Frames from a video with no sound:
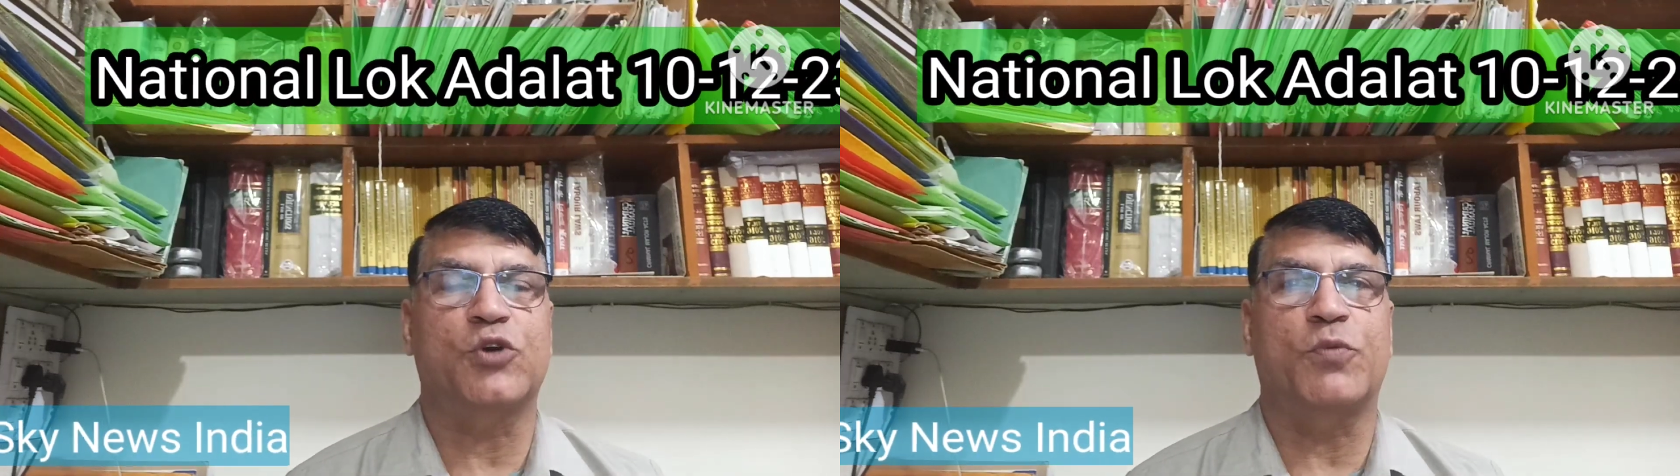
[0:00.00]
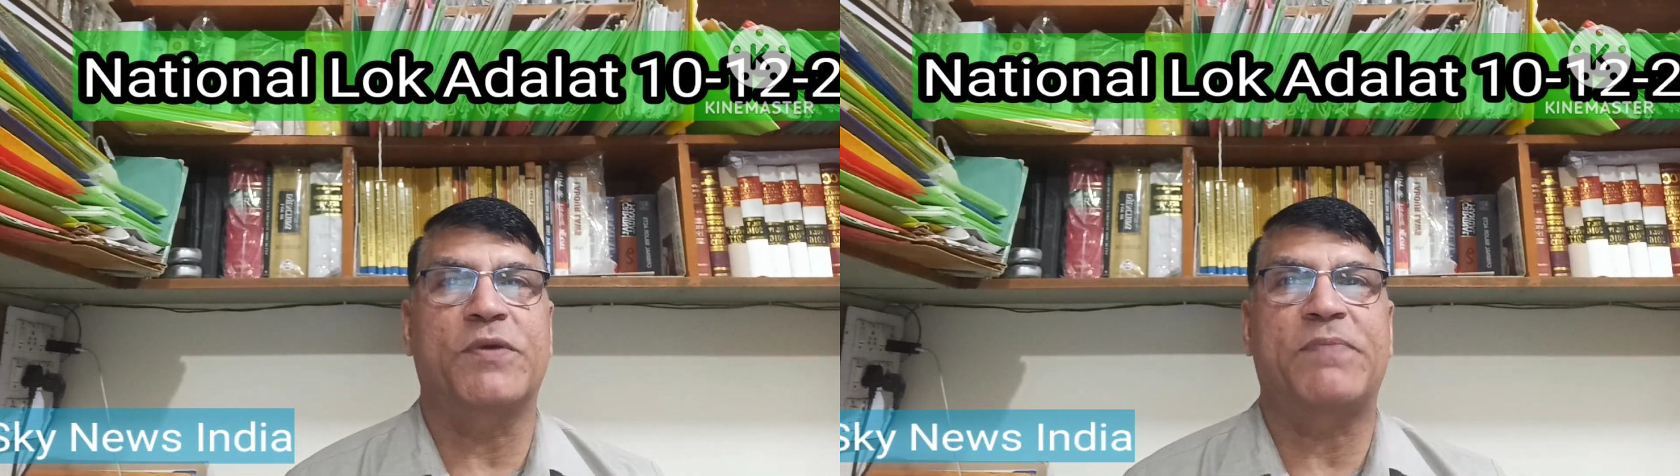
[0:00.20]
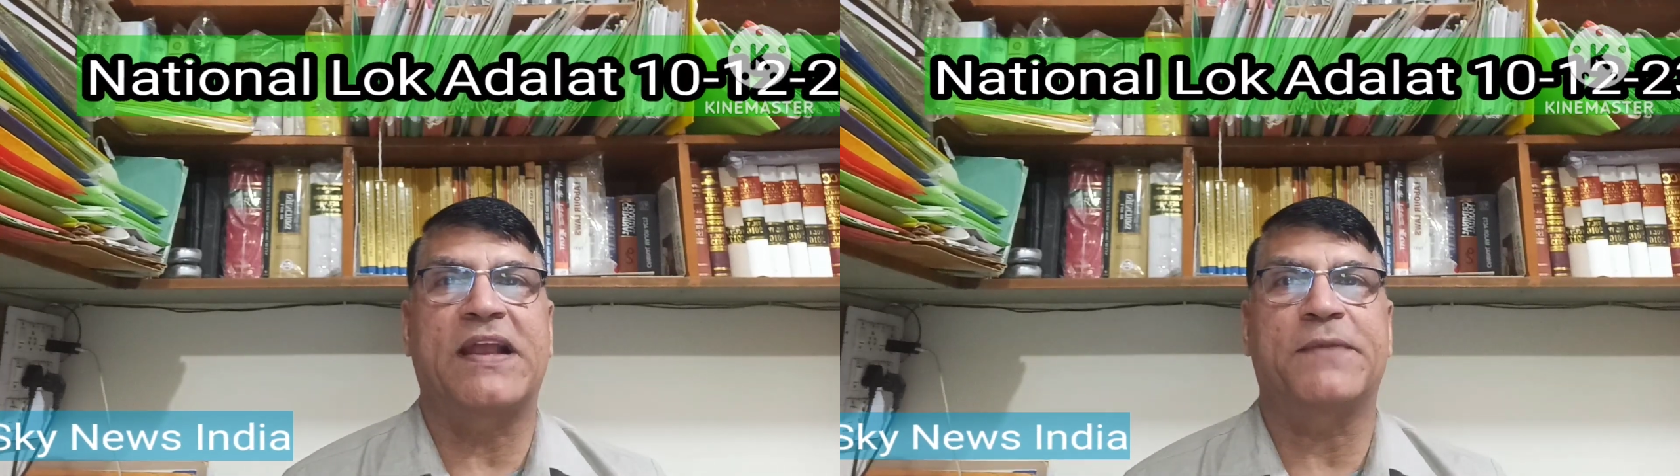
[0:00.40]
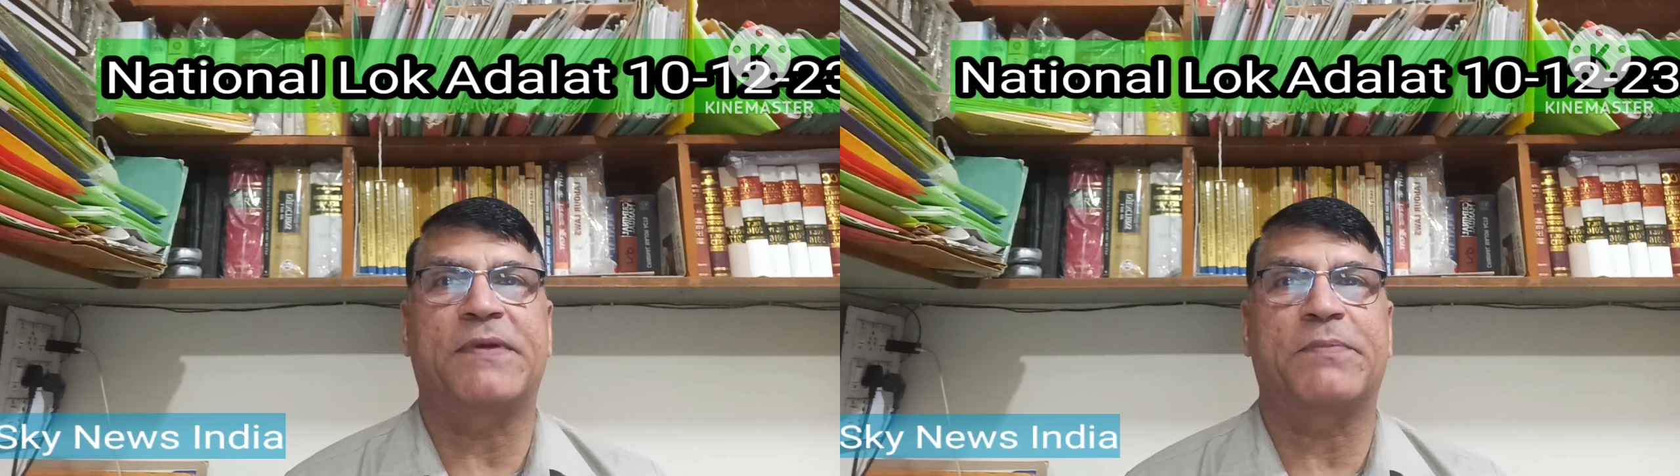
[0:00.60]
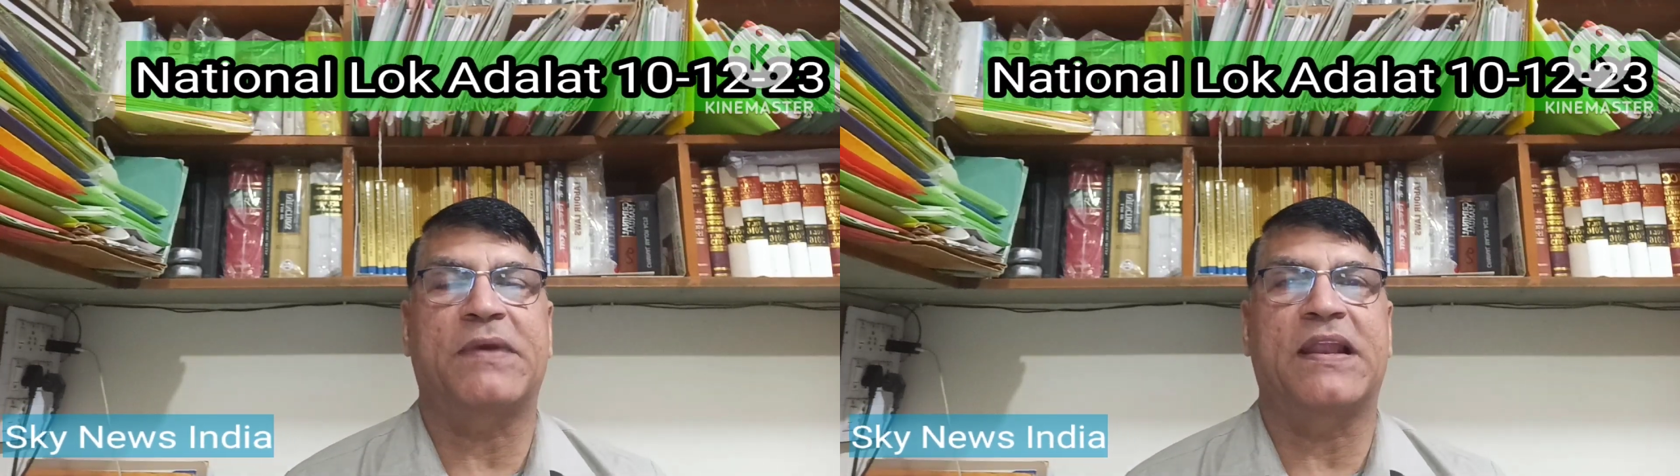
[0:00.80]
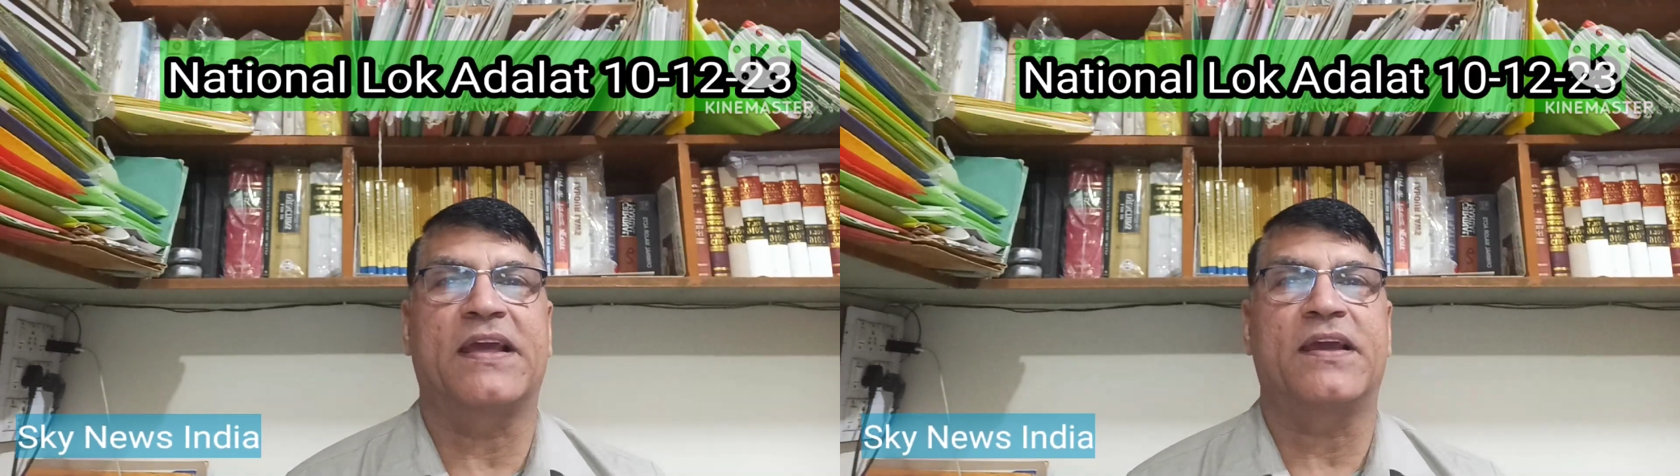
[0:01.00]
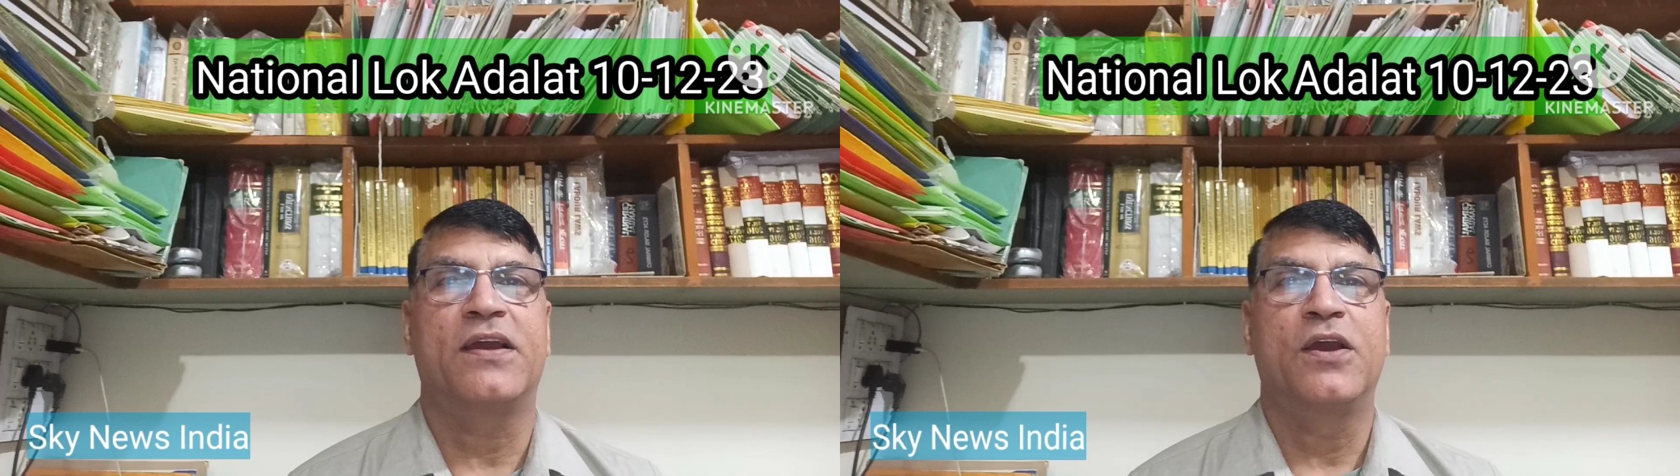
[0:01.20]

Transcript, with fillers: जो भी बेनिफिट मिले